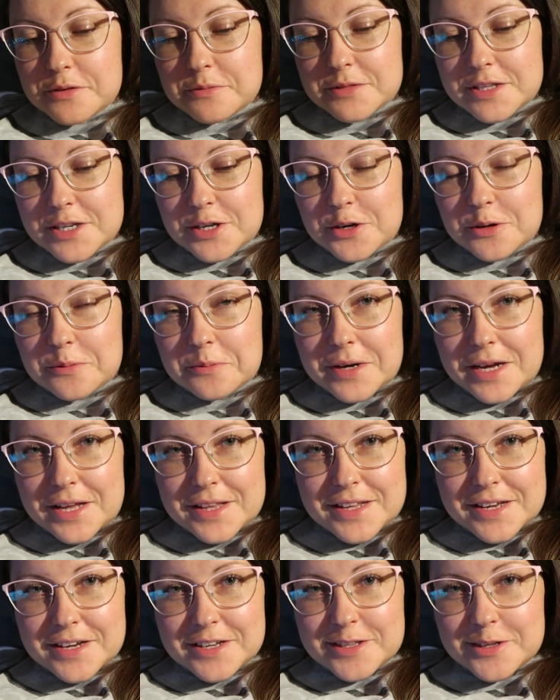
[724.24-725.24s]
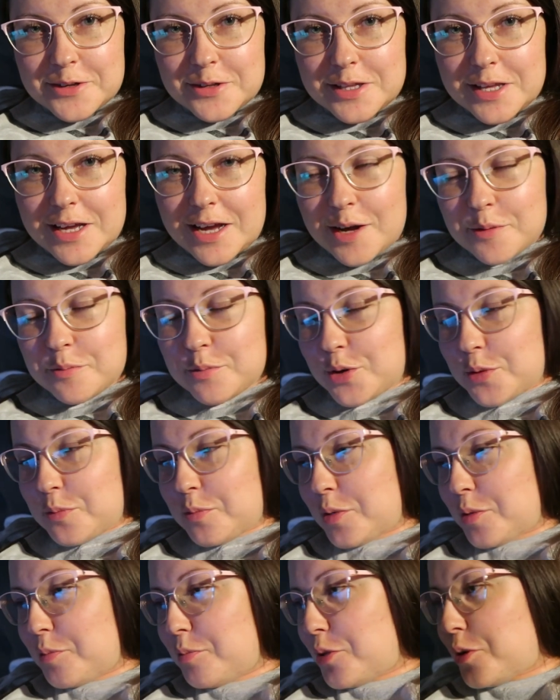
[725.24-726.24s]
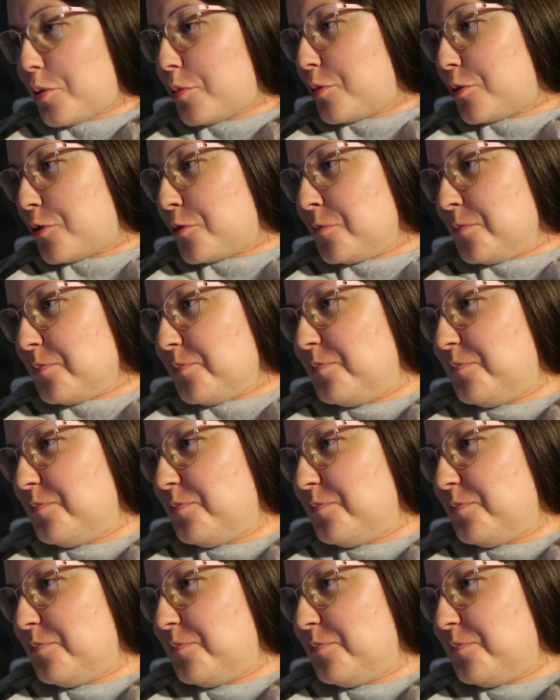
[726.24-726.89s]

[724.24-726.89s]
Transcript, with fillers: wam taką anegdotę a propos Bobu.